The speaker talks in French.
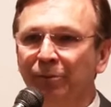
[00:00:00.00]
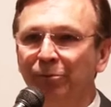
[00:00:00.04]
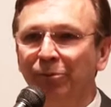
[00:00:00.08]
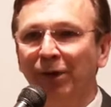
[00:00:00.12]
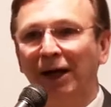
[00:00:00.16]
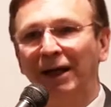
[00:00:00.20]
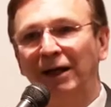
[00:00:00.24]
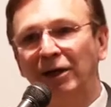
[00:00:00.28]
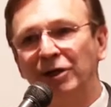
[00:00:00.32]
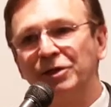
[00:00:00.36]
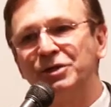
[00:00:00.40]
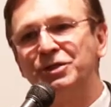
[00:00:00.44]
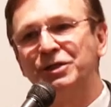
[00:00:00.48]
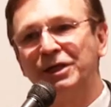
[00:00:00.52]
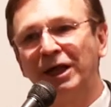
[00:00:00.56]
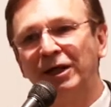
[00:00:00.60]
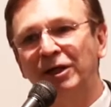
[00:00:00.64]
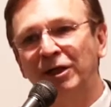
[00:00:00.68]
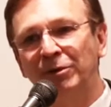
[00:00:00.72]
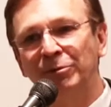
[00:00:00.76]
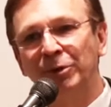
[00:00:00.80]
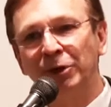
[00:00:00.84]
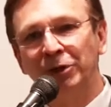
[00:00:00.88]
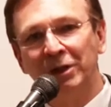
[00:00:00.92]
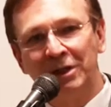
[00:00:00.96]
par
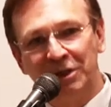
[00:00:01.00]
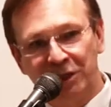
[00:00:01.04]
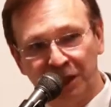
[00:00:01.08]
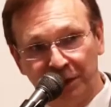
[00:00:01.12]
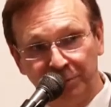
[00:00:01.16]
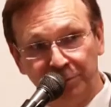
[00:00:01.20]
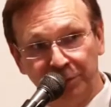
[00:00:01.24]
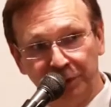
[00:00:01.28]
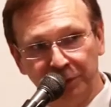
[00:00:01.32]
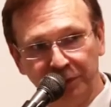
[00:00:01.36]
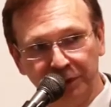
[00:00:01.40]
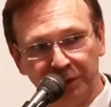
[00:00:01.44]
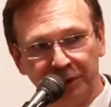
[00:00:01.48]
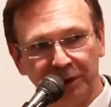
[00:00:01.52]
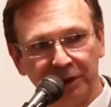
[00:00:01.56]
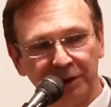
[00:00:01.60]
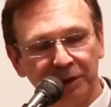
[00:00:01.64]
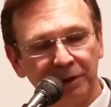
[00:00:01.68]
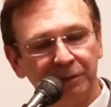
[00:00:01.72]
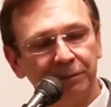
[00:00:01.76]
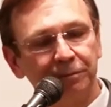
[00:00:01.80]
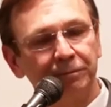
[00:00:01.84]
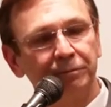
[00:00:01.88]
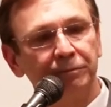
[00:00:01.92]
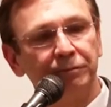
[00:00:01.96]
l'enseignement des
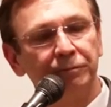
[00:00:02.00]
apôtres.